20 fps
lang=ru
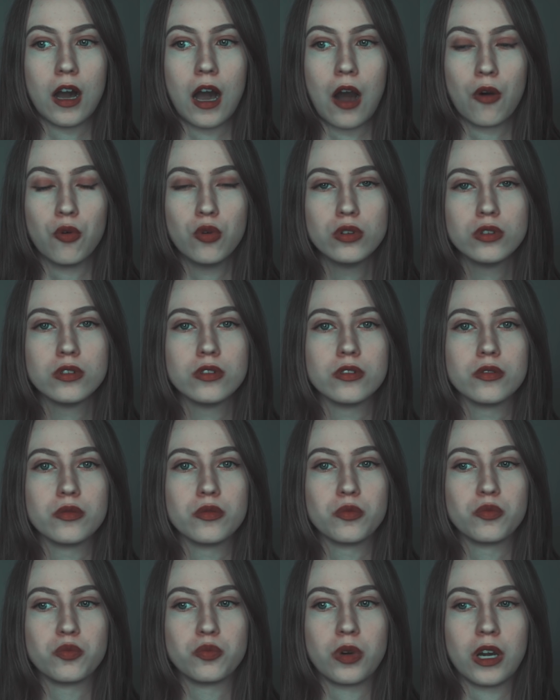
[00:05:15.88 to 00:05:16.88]
а он
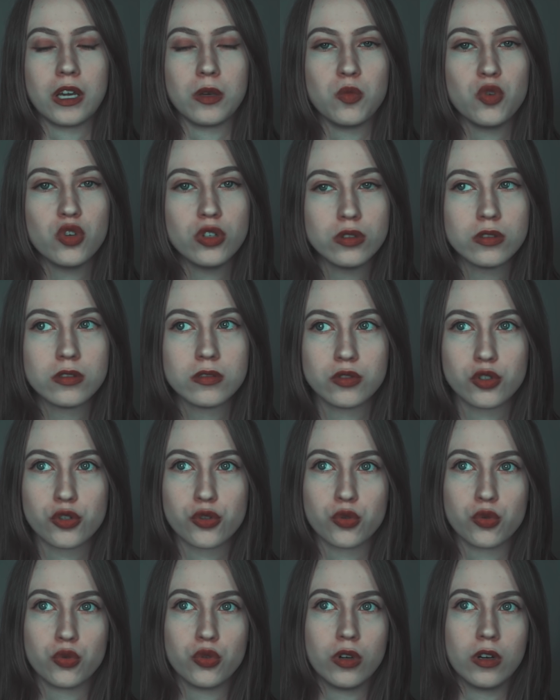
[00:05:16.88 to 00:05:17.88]
поймет,
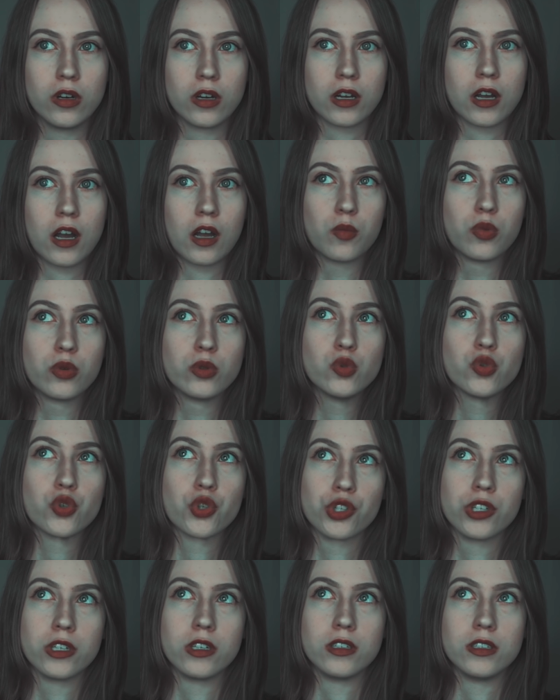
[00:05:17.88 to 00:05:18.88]
что как бы
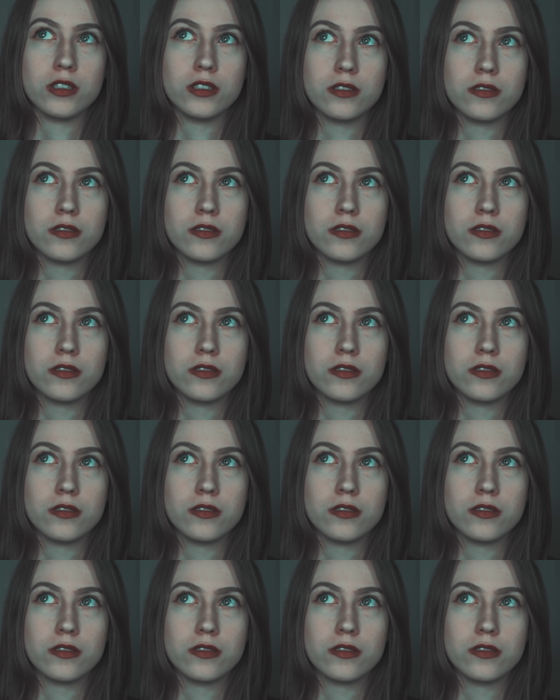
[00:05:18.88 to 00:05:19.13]
нужно